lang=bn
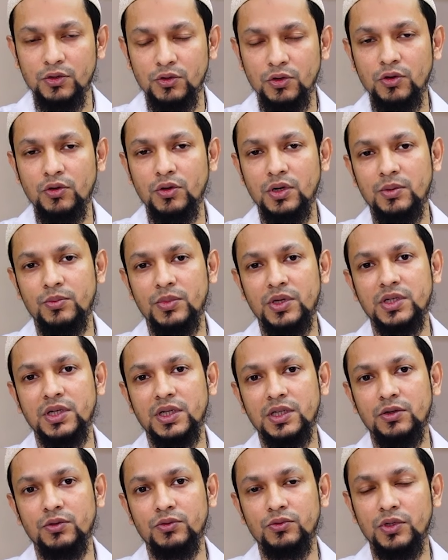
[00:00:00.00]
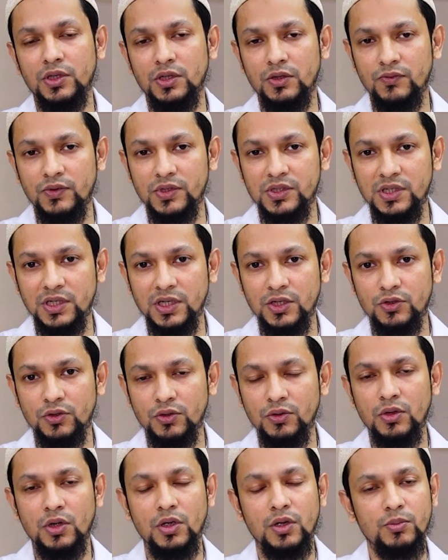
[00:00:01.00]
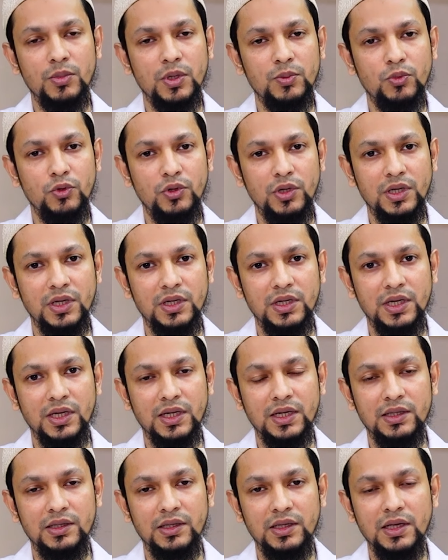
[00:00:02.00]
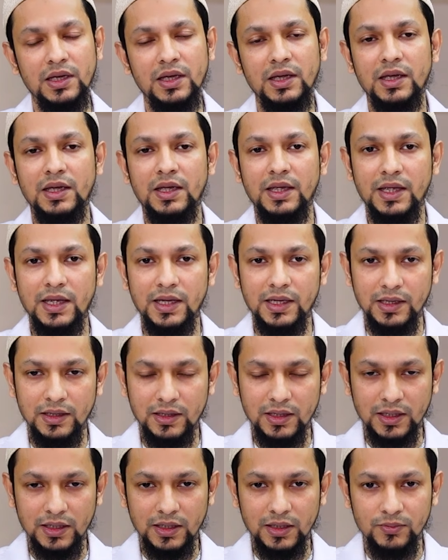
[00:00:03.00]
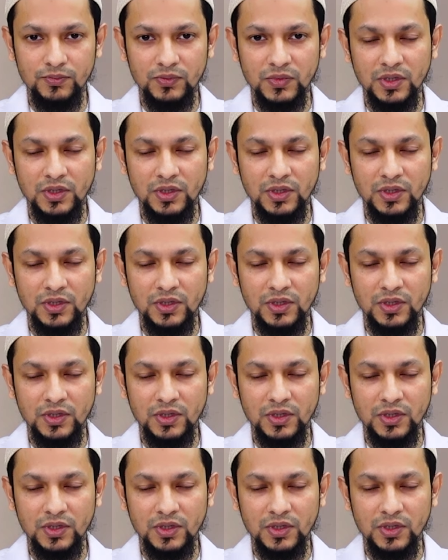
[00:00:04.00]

তখন আমরা সাধারণত ইনভেস্টিগেশন বা পরীক্ষা নিরীক্ষার দিকে এগিয়ে থাকি